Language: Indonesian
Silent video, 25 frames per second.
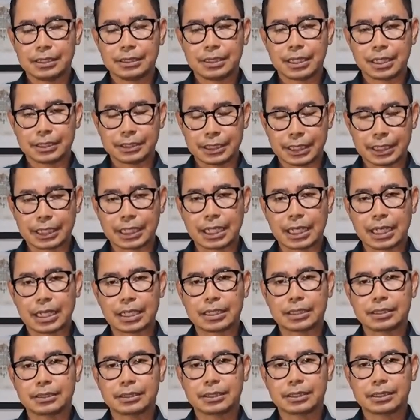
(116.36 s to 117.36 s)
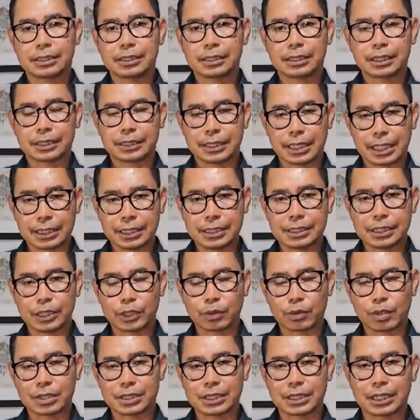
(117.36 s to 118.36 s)
Dan jika terjadi
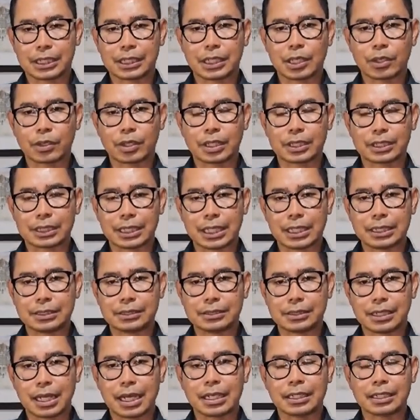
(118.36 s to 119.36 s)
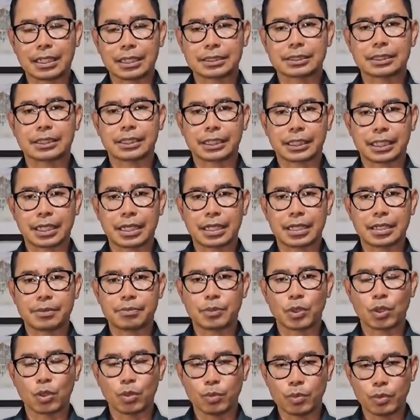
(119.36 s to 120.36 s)
situasi kedaruratan agar segera
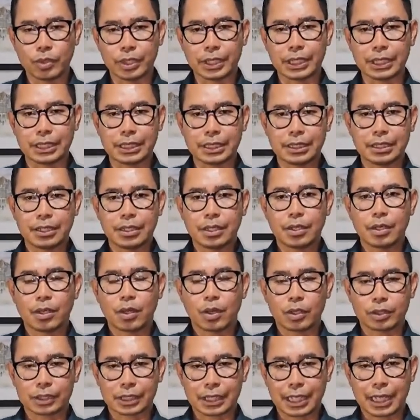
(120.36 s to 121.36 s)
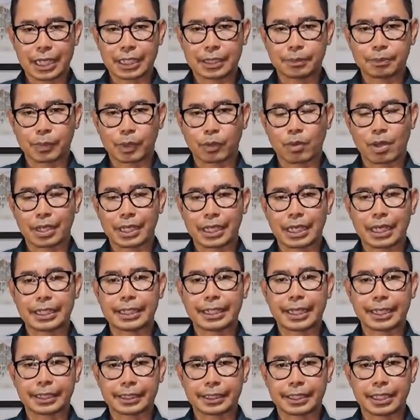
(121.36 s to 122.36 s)
menghubungi hotline
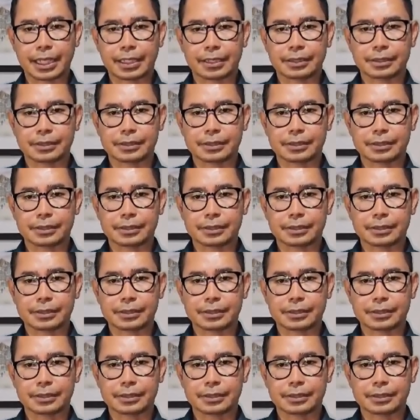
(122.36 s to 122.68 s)
perwakilan RI yang